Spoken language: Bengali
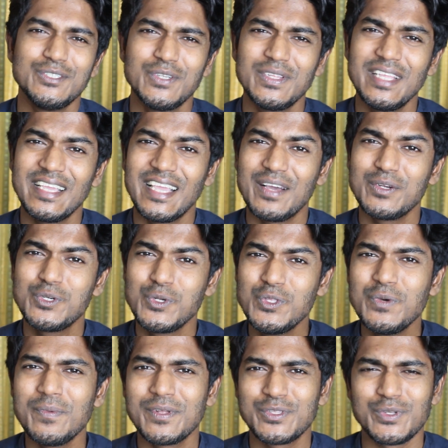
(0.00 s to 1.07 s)
যদি কেউ
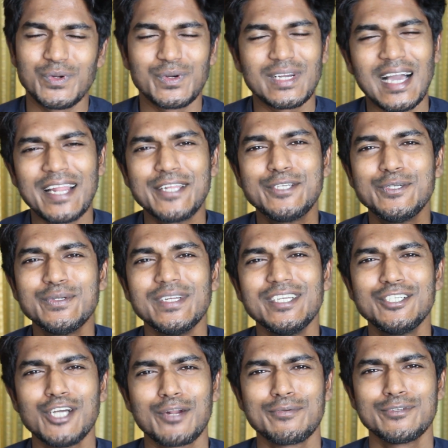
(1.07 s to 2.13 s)
শুধুমাত্র কানে
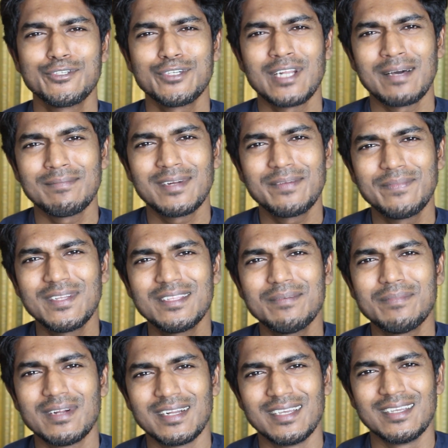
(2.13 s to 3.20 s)
শুনেই সর্বোচ্চ নাম্বার পেতে
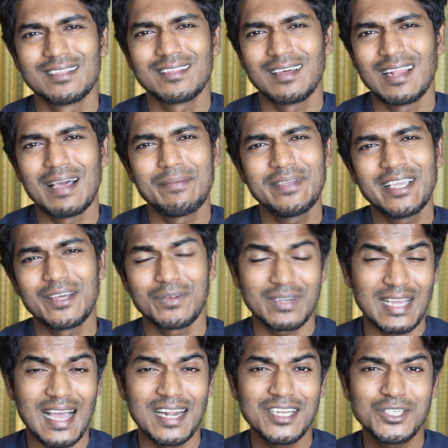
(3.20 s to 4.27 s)
পারে তাহলে আমি কেন
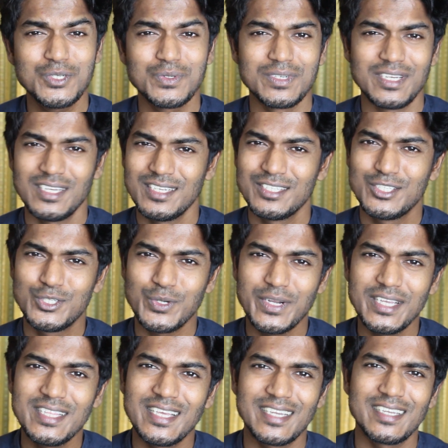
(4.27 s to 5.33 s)
কানে শুনে
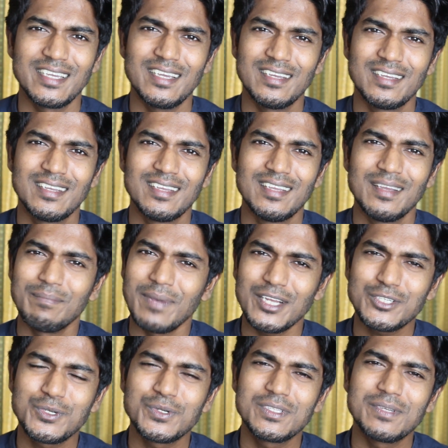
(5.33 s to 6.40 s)
চোখে দেখে
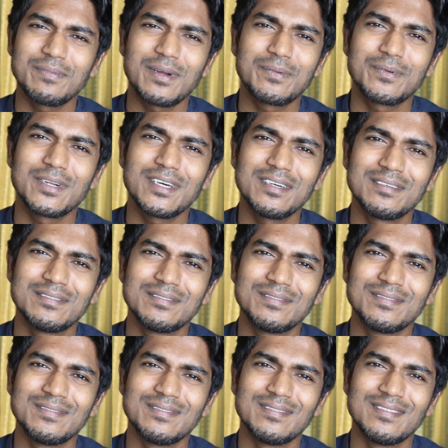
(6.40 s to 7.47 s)
পাশ করতে পারবো না
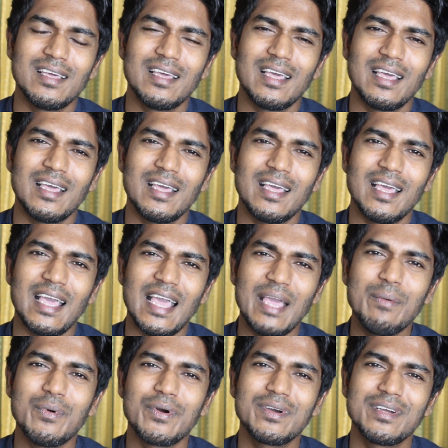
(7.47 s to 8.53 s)

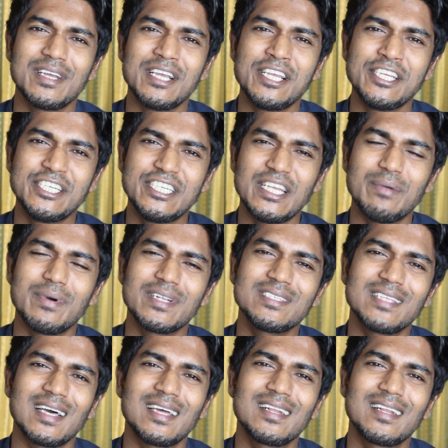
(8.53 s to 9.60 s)
এবং সেবার
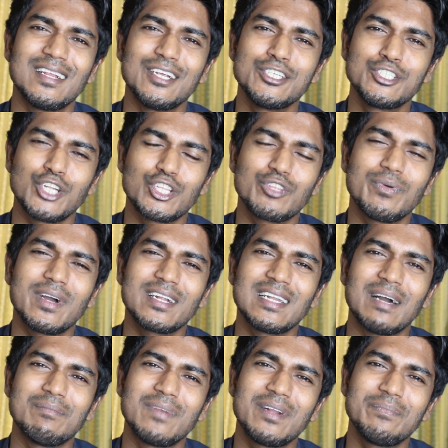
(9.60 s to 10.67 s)
স্যার শতভাগ
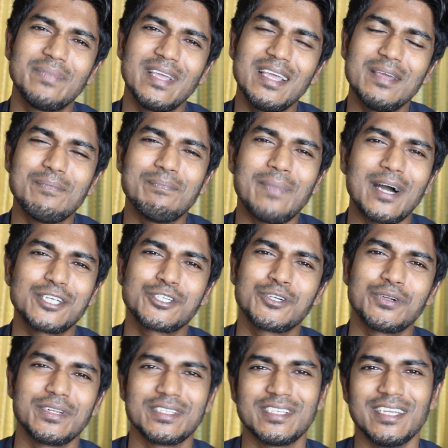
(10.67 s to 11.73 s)
নাম্বার পেয়ে পাশ
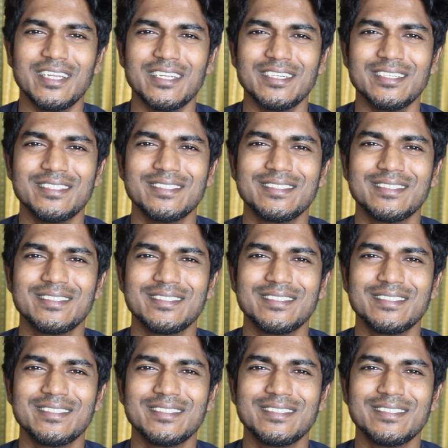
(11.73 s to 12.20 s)
করেছিলেন